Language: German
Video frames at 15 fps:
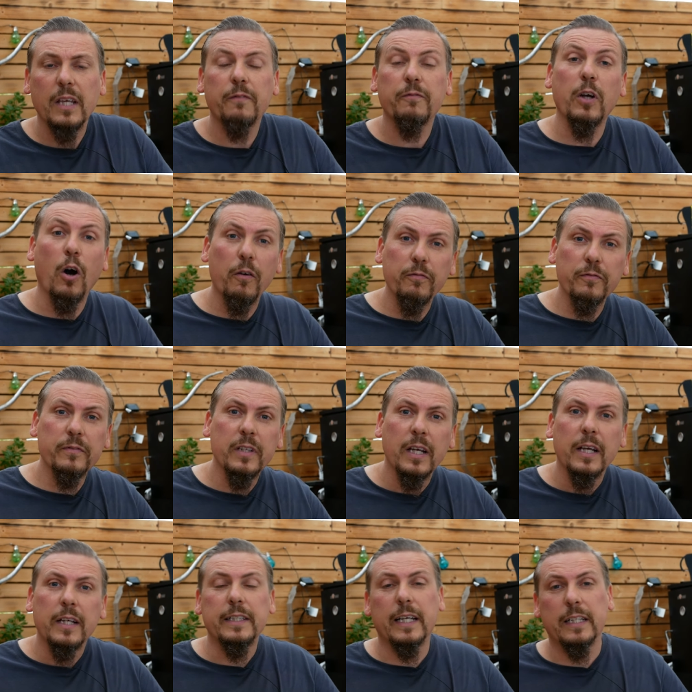Wir hoffen,
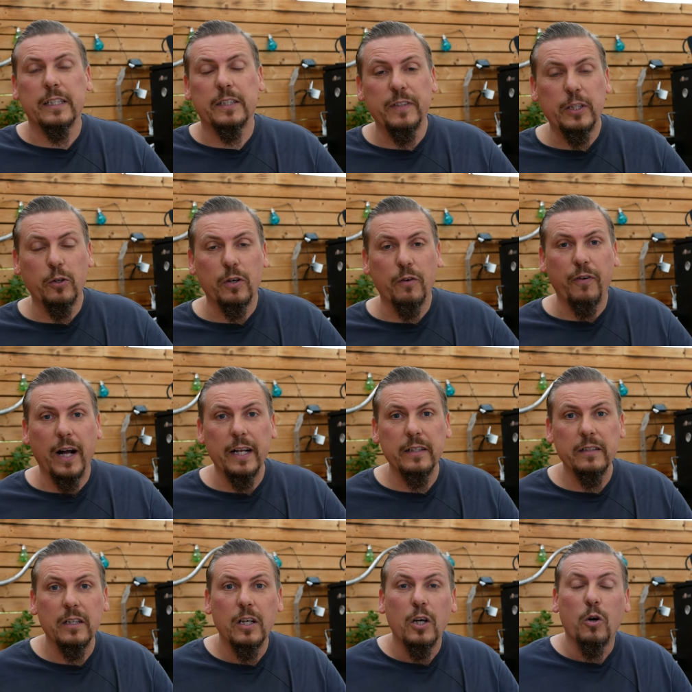dir hat das Video gefallen
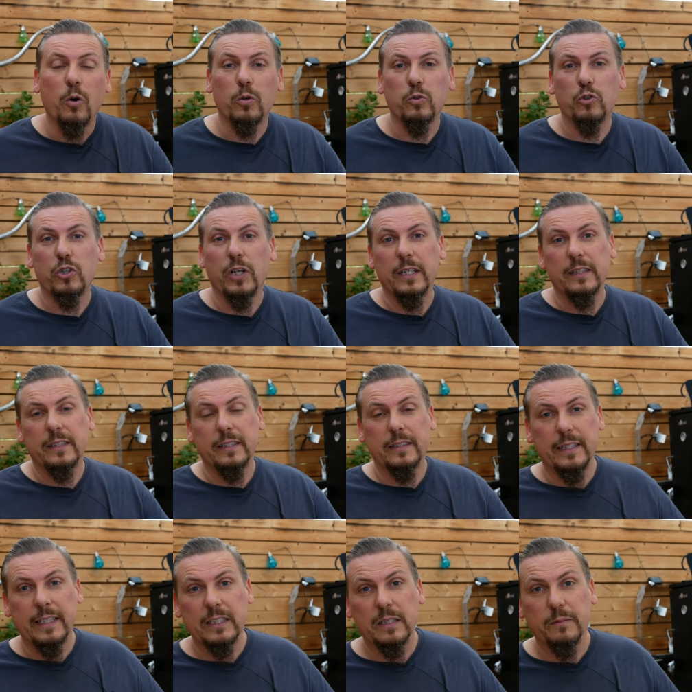und du schaltest das
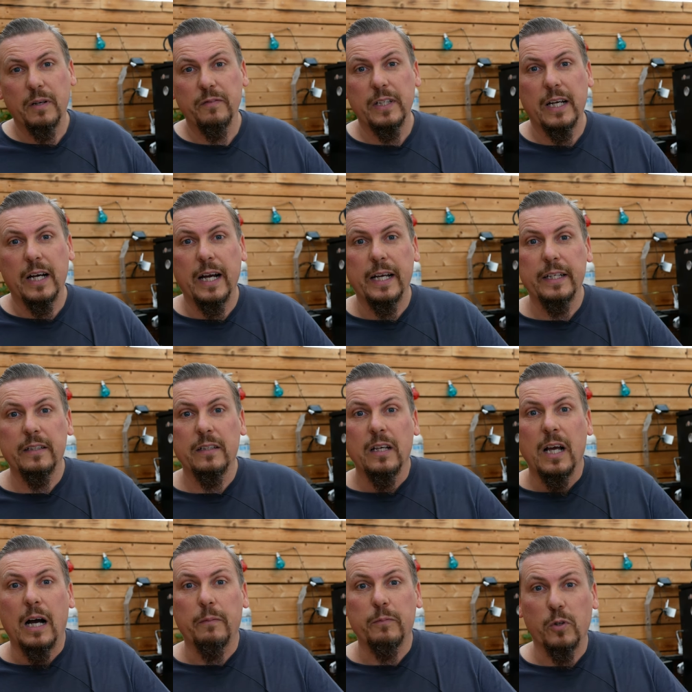nächste Mal wieder ein,
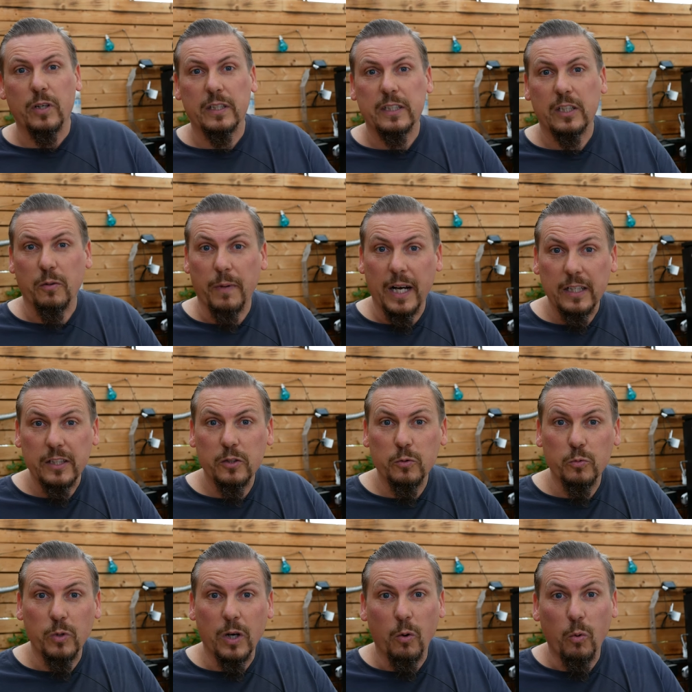am Donnerstag um 18
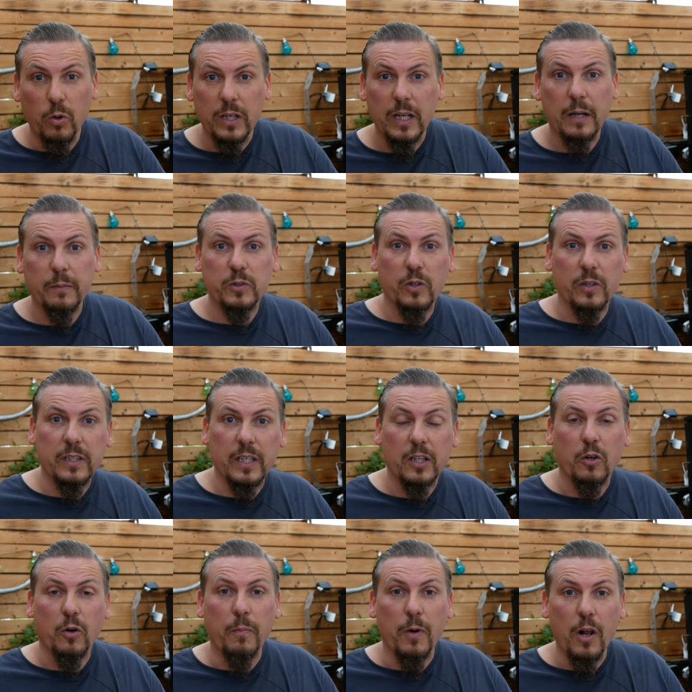Uhr oder am Sonntag
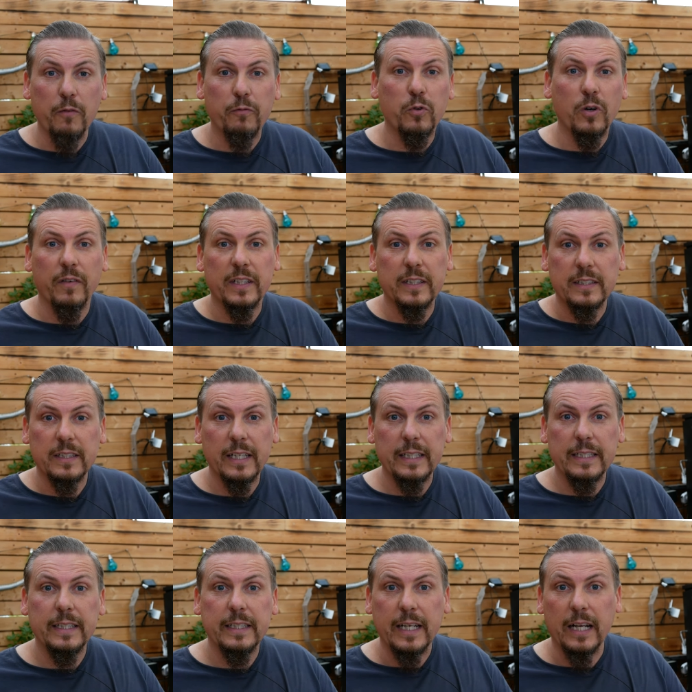um 11 Uhr, wenn es ein
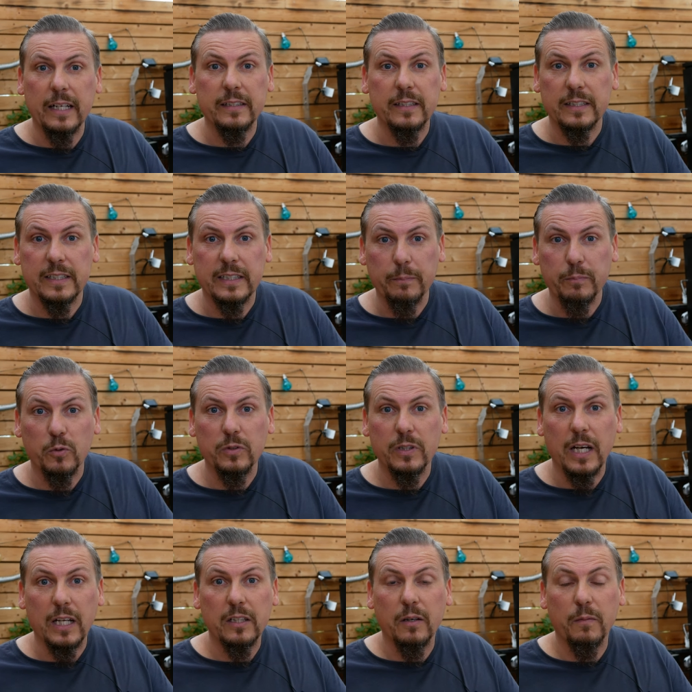richtig geiles Rezept unter
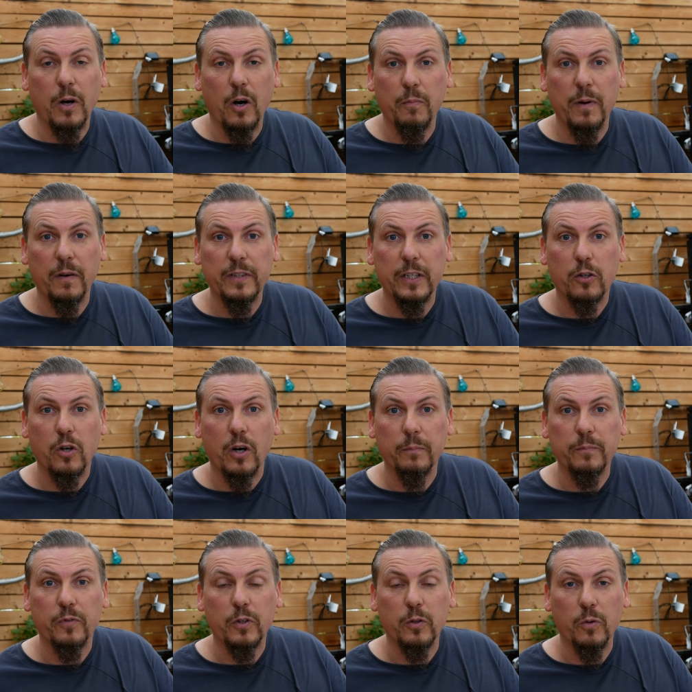anderem auch mal wieder kommt
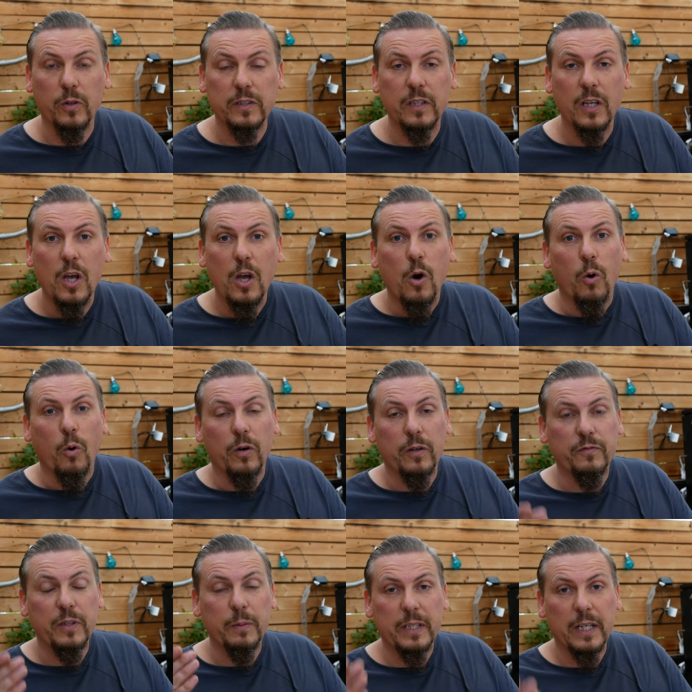von uns. Und
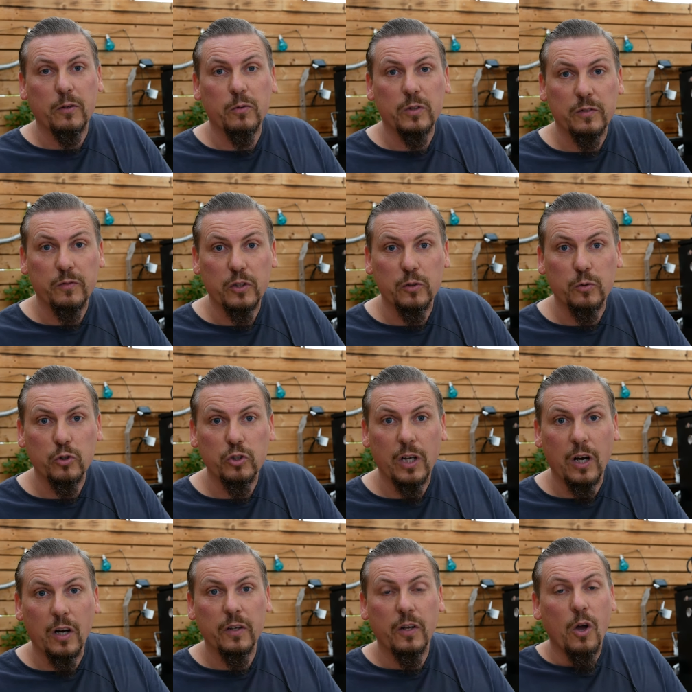wir bedanken uns fürs
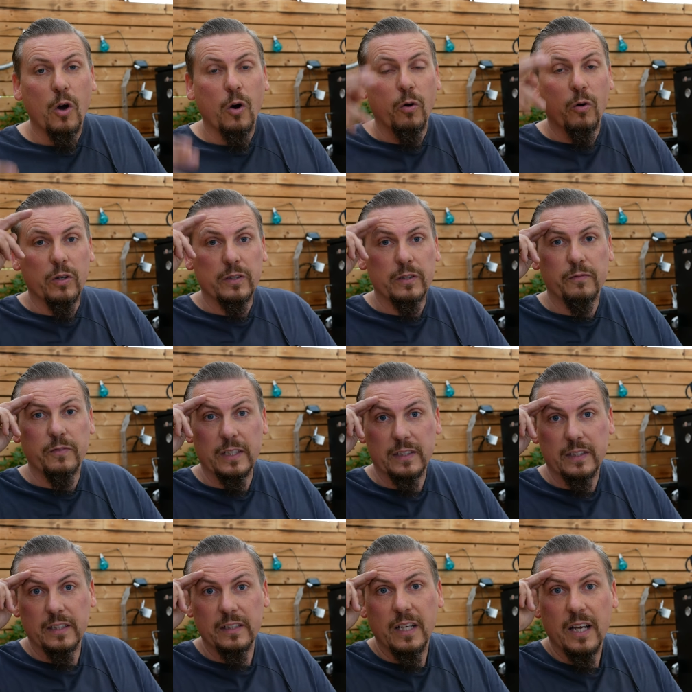Zuschauen und wir
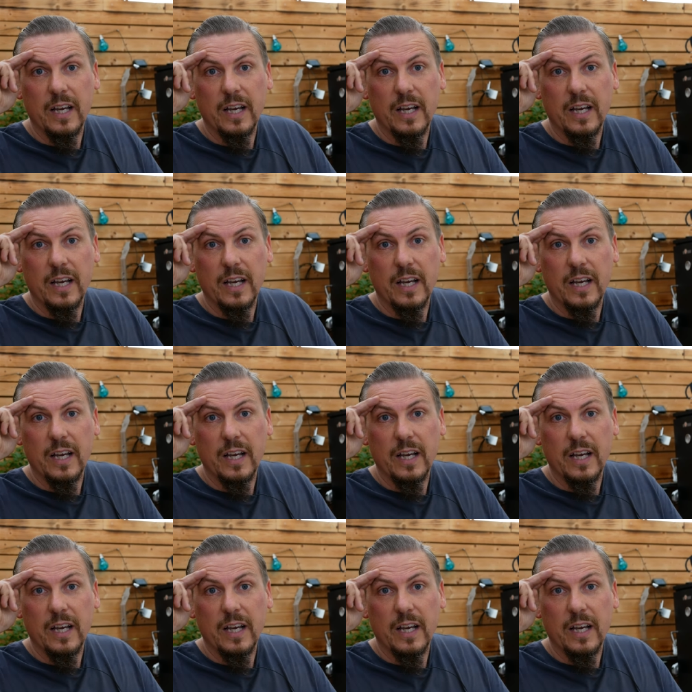sind